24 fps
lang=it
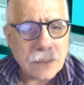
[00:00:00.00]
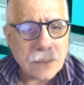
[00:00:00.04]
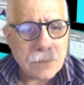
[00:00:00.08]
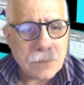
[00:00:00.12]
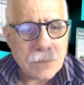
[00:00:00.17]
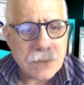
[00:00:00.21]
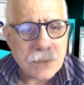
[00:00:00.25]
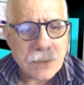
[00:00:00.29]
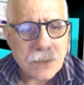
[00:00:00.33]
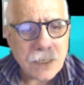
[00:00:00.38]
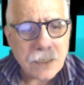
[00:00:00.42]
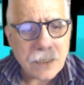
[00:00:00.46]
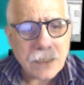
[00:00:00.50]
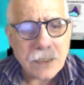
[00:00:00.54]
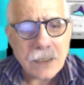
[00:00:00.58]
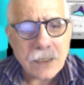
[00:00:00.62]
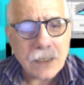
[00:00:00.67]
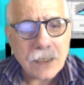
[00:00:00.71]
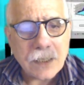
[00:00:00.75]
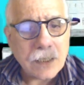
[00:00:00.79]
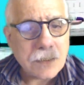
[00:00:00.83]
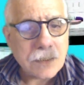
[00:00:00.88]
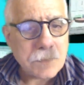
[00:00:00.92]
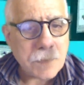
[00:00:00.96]
tra le macerie
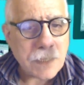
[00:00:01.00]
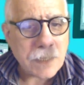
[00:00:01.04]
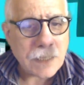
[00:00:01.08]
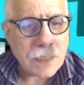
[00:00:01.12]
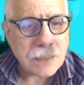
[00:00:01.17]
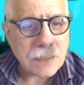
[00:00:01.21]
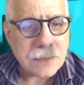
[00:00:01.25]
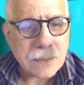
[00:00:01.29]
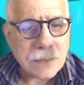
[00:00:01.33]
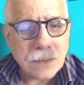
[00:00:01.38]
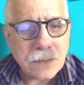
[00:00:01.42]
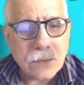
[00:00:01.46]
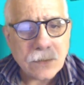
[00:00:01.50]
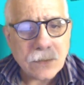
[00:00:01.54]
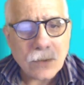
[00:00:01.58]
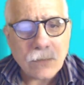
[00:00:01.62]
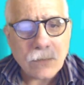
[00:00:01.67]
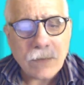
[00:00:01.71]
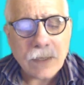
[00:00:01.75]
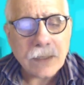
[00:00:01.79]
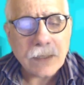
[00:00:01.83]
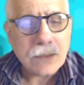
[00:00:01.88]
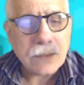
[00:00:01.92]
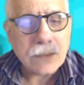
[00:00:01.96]
nella speranza di
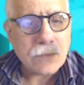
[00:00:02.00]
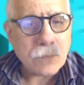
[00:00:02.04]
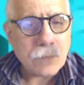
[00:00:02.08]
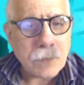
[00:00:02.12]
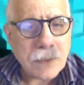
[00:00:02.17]
trovare i